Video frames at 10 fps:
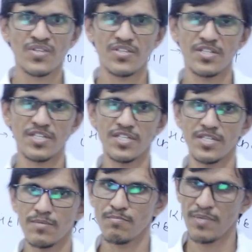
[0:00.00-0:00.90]
यानी कि
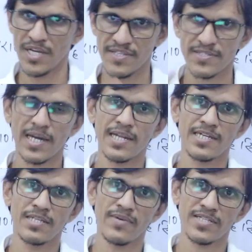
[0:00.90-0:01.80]
बेरीसाल
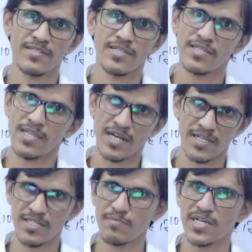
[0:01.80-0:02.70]
के निवासी थे
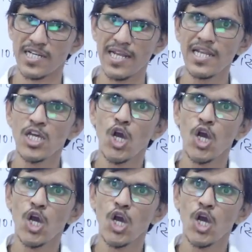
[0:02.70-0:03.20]
नानक जी पटेल